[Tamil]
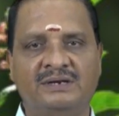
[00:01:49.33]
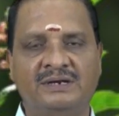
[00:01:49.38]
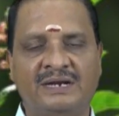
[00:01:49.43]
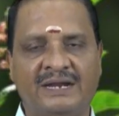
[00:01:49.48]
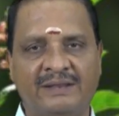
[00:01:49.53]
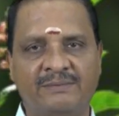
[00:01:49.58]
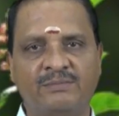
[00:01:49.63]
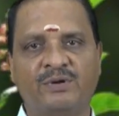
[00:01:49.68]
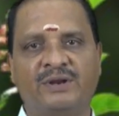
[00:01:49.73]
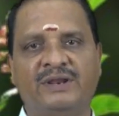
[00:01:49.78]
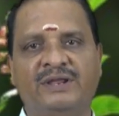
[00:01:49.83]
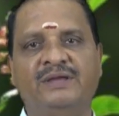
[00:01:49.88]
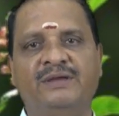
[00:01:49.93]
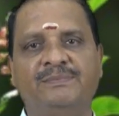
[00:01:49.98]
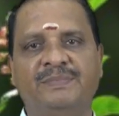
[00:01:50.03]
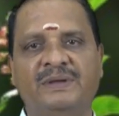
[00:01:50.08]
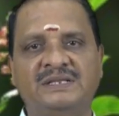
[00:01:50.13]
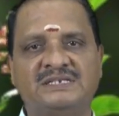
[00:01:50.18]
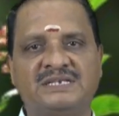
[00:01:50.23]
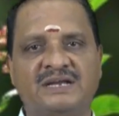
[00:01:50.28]
நடைமுறை
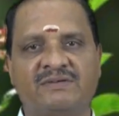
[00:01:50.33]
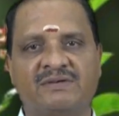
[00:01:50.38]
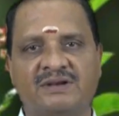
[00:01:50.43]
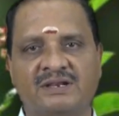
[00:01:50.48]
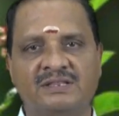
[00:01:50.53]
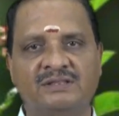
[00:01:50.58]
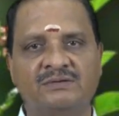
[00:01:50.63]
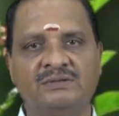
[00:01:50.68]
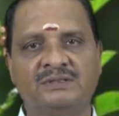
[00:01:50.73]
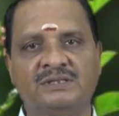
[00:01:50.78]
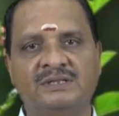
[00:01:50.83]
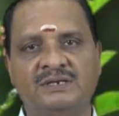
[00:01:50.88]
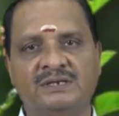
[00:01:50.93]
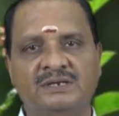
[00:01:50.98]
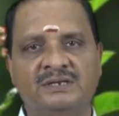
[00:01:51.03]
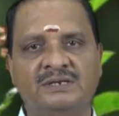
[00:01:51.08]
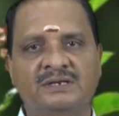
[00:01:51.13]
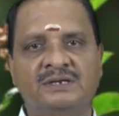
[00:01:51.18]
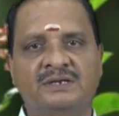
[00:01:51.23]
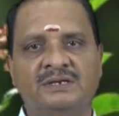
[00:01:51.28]
பேச்சாக வர்றது வந்து
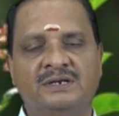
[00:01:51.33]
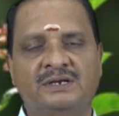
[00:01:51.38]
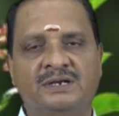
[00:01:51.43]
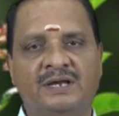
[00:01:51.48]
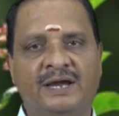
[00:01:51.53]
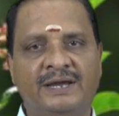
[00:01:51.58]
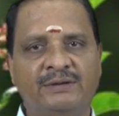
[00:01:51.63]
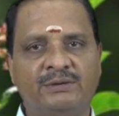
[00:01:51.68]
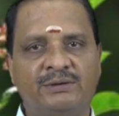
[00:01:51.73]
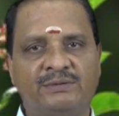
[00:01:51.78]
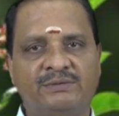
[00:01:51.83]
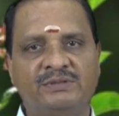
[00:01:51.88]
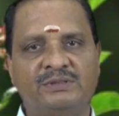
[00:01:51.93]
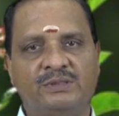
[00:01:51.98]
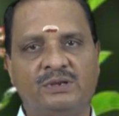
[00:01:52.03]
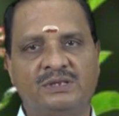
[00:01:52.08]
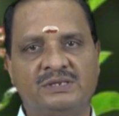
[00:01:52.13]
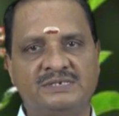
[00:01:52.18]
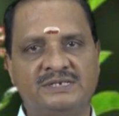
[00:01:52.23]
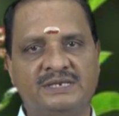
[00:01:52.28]
நாயுருவி
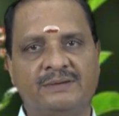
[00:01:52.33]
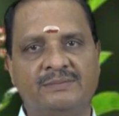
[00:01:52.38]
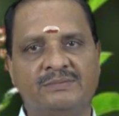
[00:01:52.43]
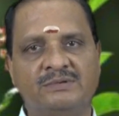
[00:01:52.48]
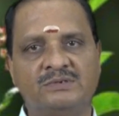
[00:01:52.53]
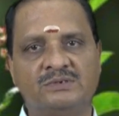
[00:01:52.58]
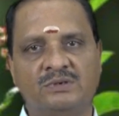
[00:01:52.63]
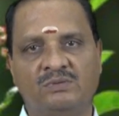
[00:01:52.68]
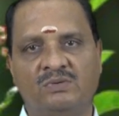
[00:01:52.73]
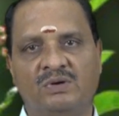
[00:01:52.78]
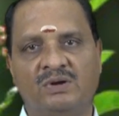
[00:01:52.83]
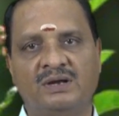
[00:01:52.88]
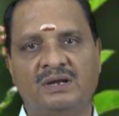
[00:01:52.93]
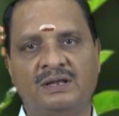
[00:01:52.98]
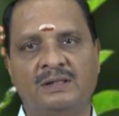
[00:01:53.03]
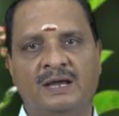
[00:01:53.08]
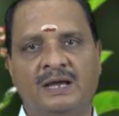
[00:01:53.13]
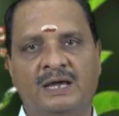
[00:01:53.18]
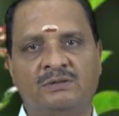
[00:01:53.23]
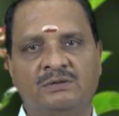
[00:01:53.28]
துளசி அப்படின்னு சொல்லுவாங்க
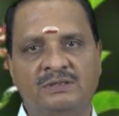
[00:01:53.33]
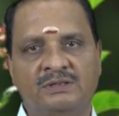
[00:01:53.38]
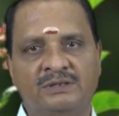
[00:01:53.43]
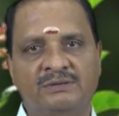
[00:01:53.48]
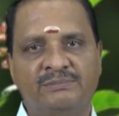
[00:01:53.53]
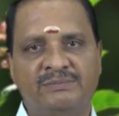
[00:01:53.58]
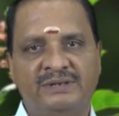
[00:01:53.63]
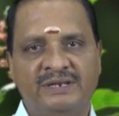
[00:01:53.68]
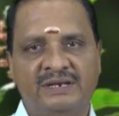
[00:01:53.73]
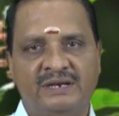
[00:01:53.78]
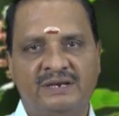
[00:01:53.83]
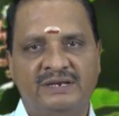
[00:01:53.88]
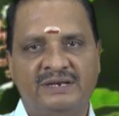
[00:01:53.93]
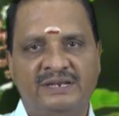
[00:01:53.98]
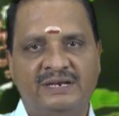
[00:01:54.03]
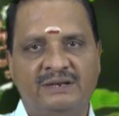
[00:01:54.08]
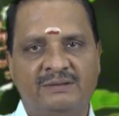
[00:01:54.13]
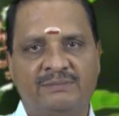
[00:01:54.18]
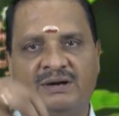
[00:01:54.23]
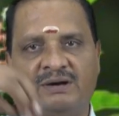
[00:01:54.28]
அது வந்து நீ
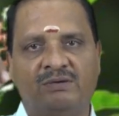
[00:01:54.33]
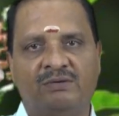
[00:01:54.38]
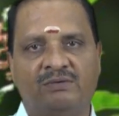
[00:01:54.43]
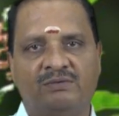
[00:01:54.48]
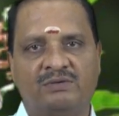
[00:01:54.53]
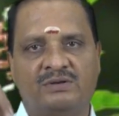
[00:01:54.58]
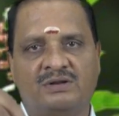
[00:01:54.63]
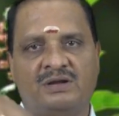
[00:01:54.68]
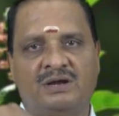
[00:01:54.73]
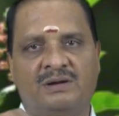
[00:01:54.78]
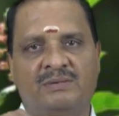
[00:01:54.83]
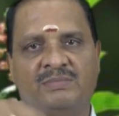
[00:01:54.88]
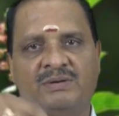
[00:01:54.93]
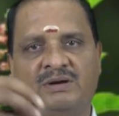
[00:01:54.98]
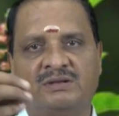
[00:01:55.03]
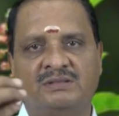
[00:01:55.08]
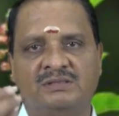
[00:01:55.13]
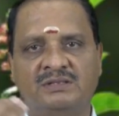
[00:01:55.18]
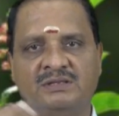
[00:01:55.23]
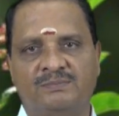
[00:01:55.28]
நீளமாக ஒரு
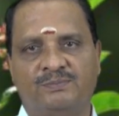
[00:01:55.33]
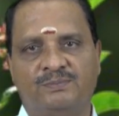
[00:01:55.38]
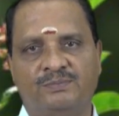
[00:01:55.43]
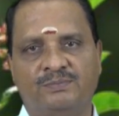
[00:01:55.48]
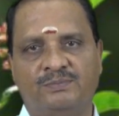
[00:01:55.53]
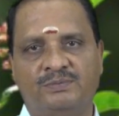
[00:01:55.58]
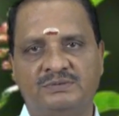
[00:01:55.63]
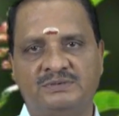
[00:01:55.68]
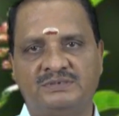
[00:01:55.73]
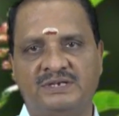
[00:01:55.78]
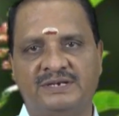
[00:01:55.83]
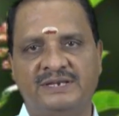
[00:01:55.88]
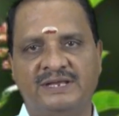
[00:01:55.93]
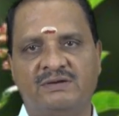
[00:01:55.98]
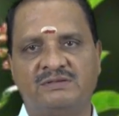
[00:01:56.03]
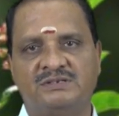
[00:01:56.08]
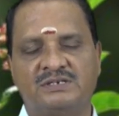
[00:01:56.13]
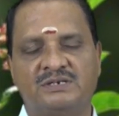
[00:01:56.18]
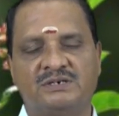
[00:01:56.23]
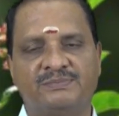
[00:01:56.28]
காம்பாக வந்து
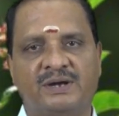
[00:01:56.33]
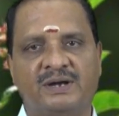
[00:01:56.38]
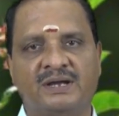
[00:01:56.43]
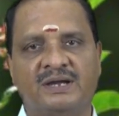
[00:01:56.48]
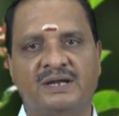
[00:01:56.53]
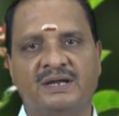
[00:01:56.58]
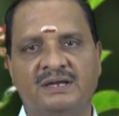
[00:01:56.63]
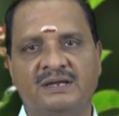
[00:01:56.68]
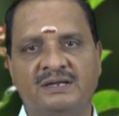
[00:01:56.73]
சரியாக வச்சுருப்பாங்க